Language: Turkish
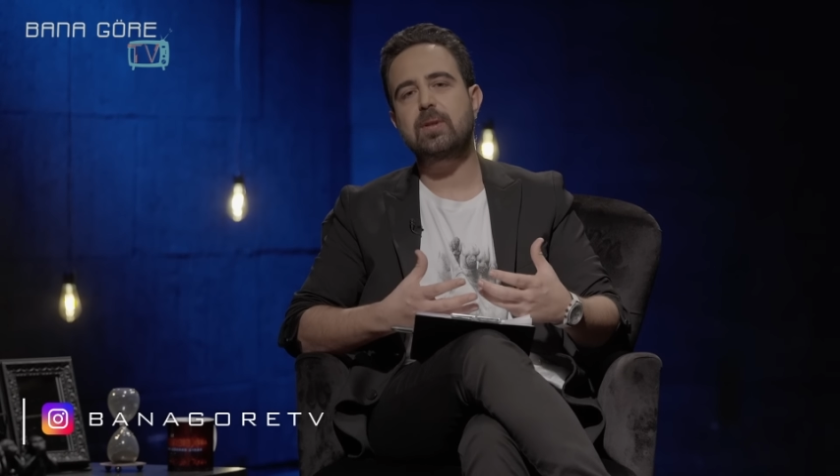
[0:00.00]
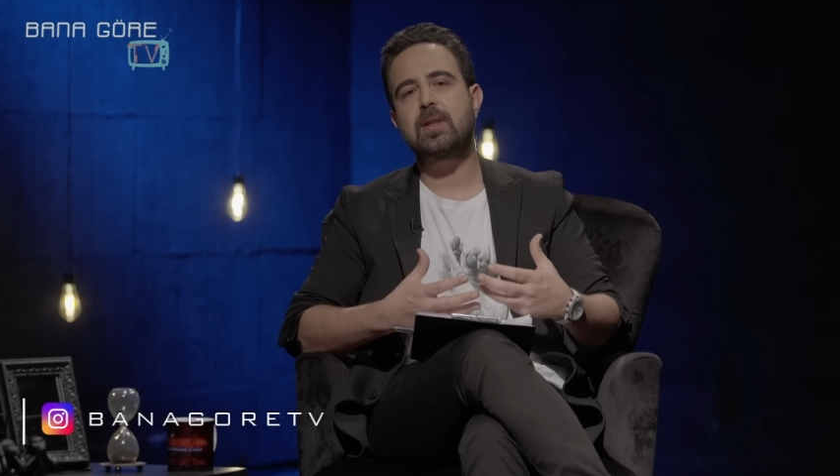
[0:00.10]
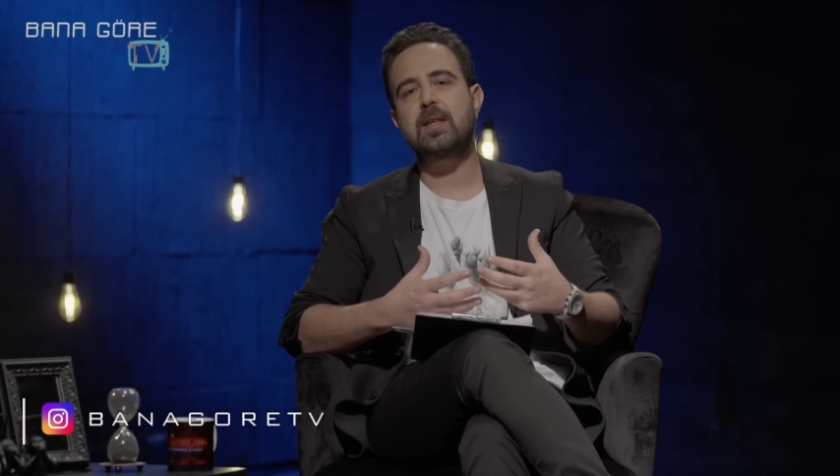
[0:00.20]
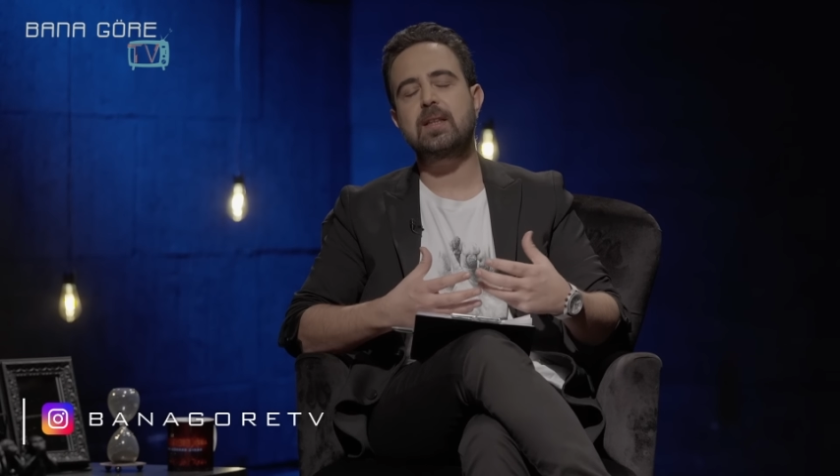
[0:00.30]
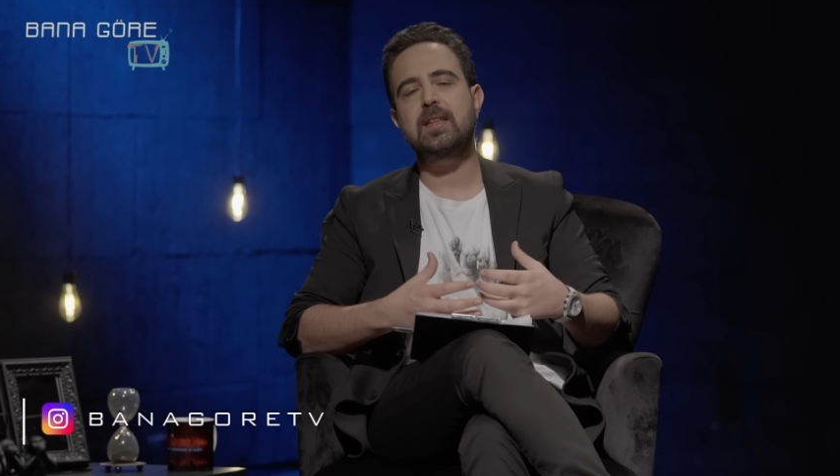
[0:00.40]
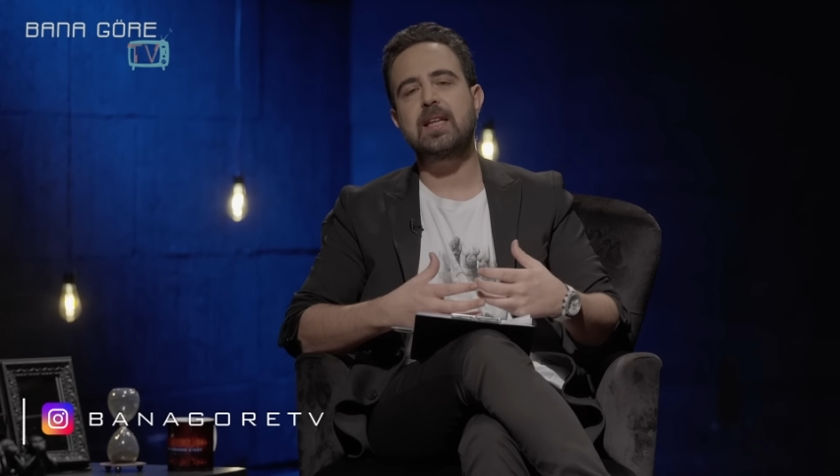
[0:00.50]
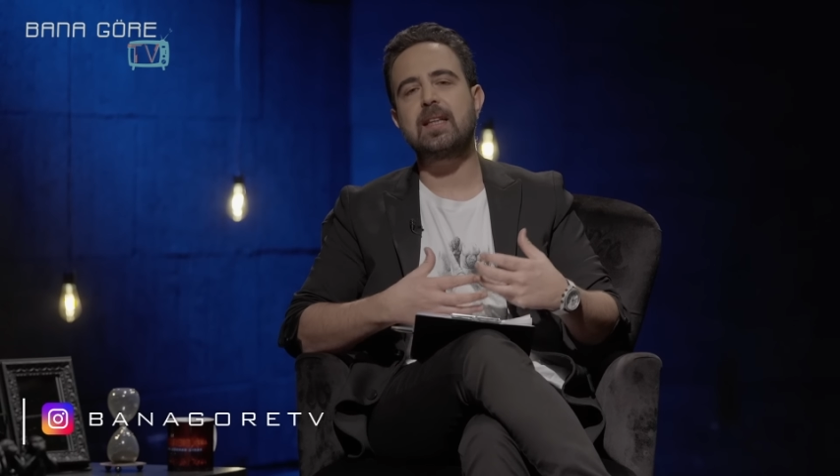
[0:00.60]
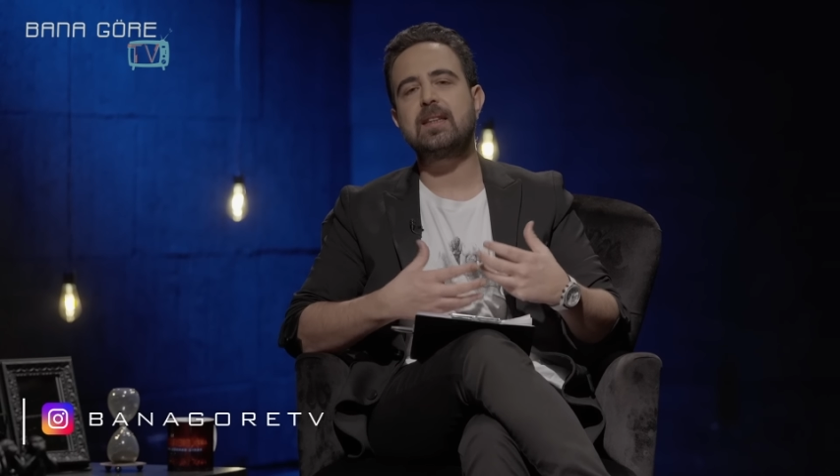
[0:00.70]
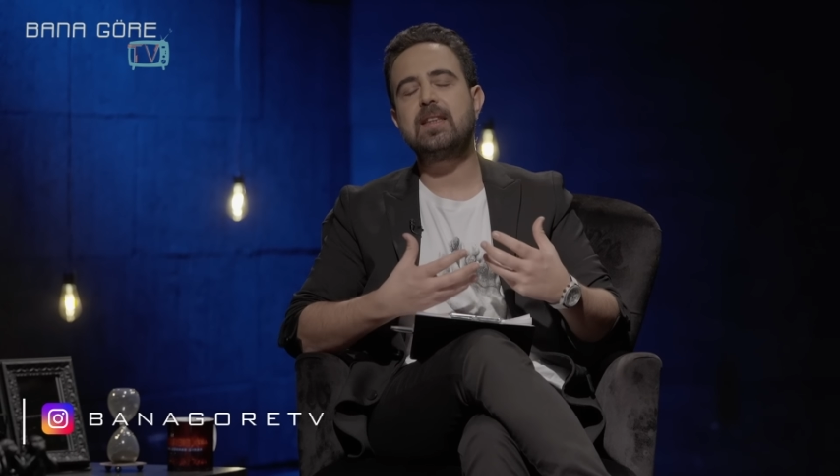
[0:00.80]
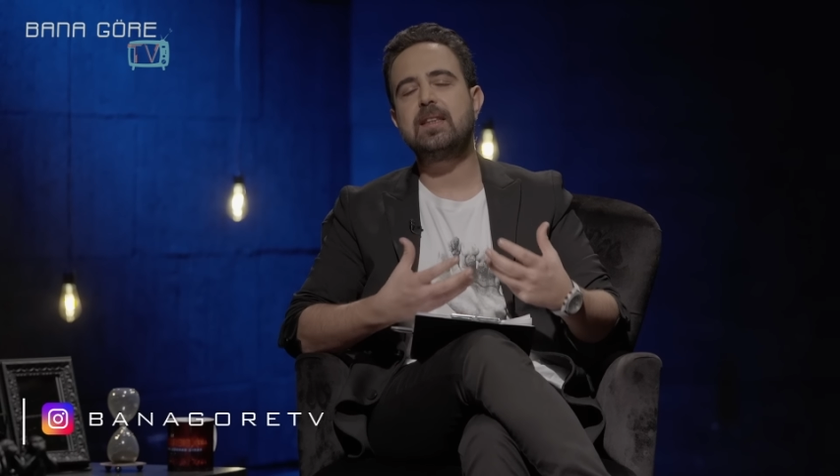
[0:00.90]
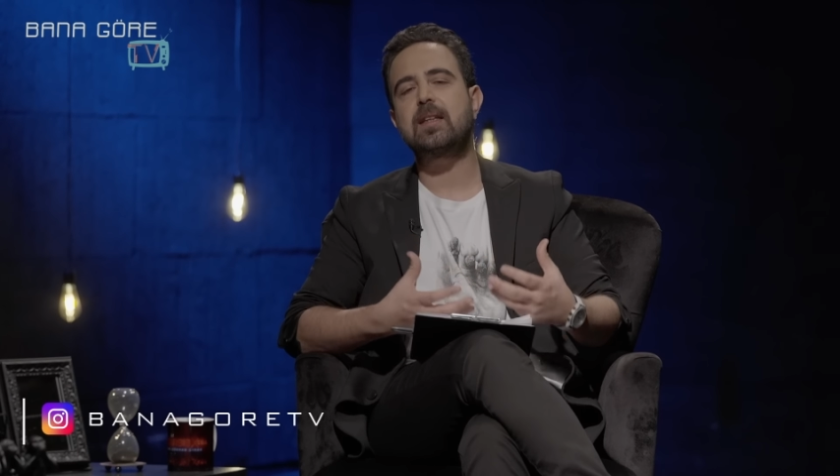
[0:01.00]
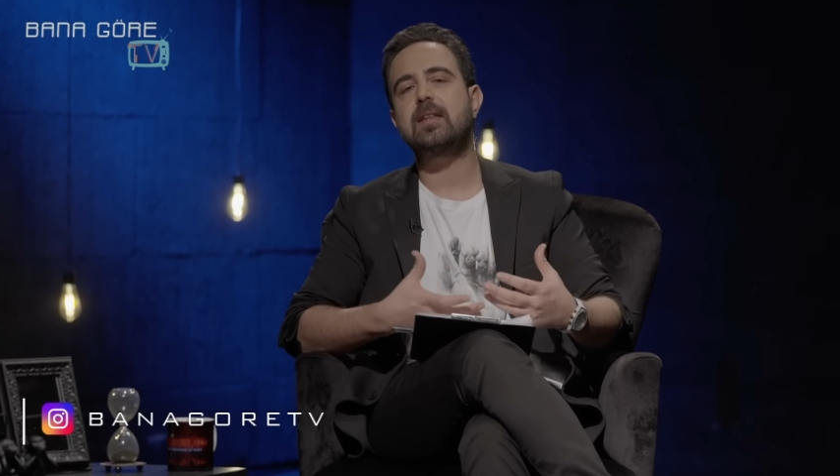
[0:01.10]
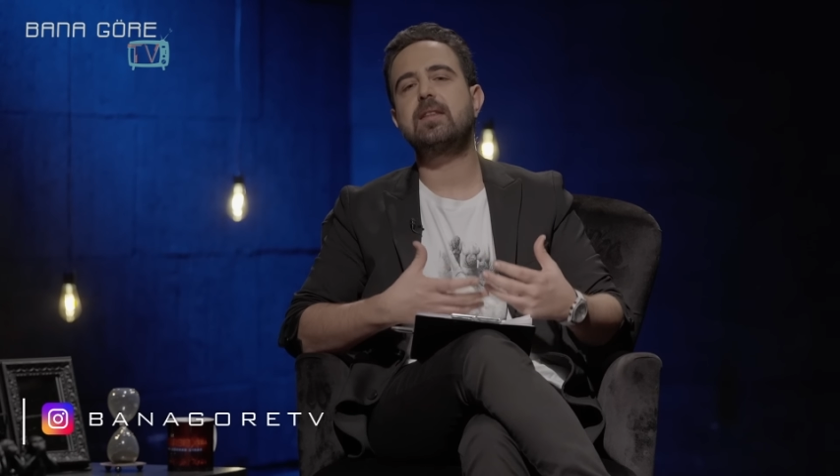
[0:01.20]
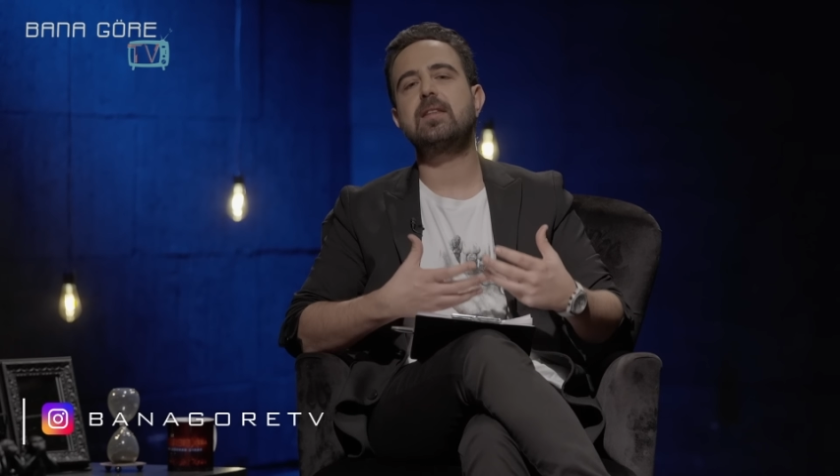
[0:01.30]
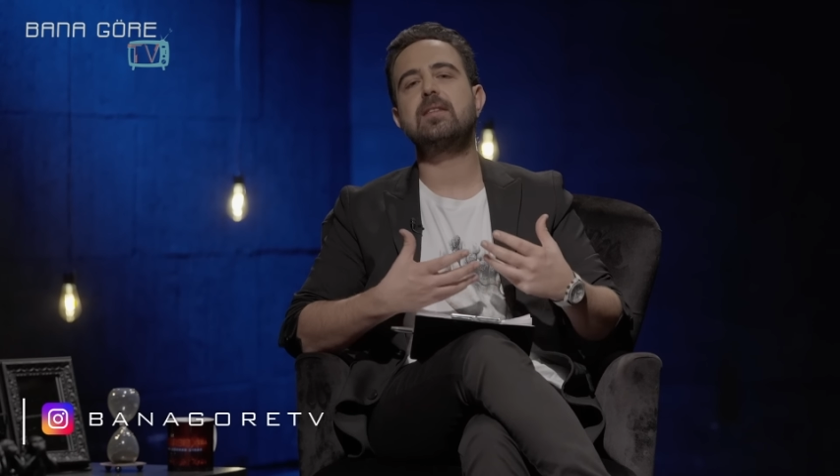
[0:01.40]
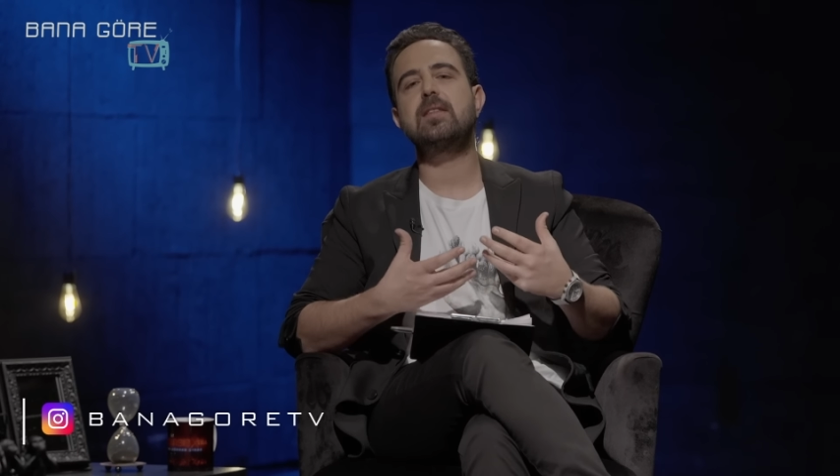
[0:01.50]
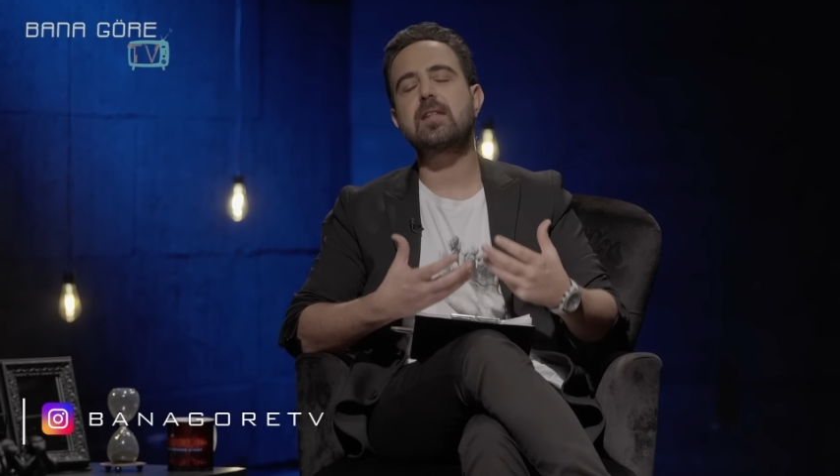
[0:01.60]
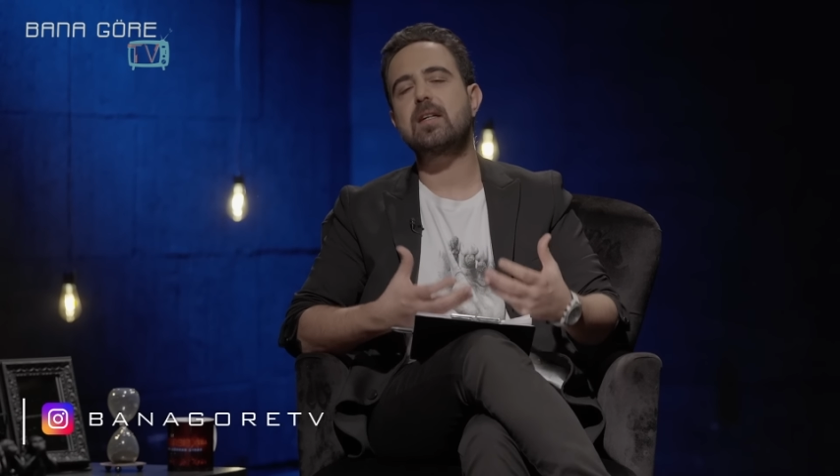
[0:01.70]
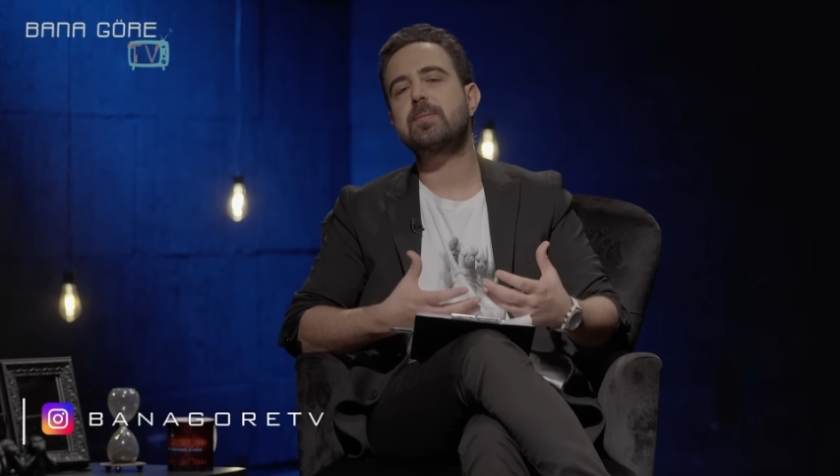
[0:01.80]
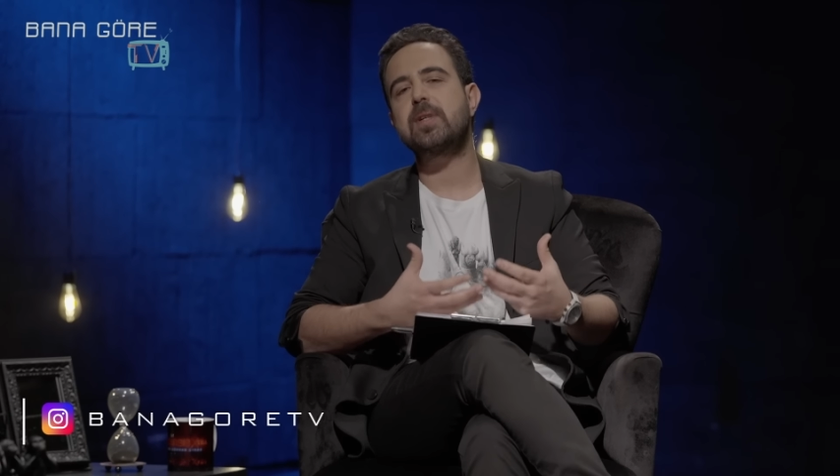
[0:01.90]
olarak kendi yaralarını
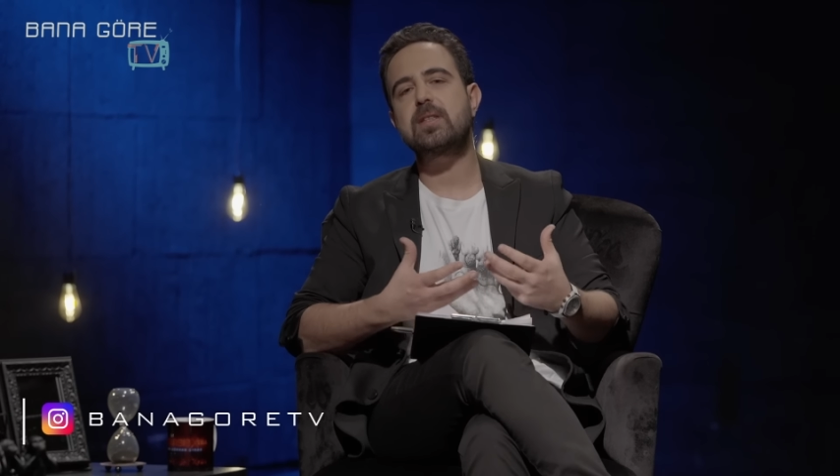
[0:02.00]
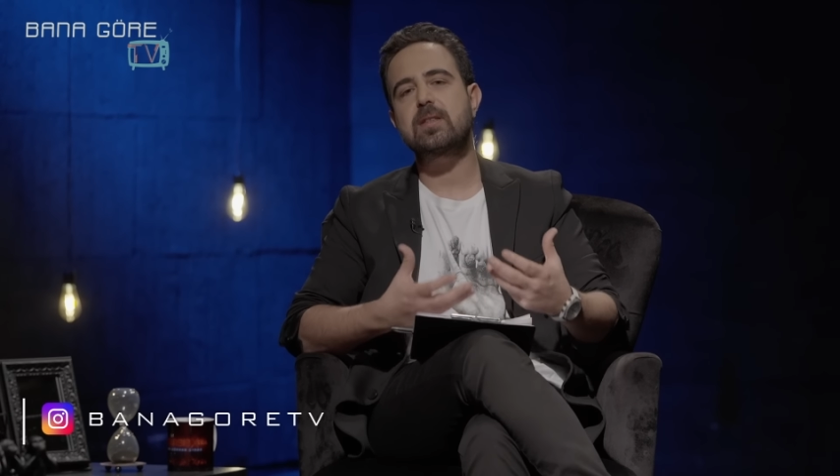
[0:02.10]
sarmaya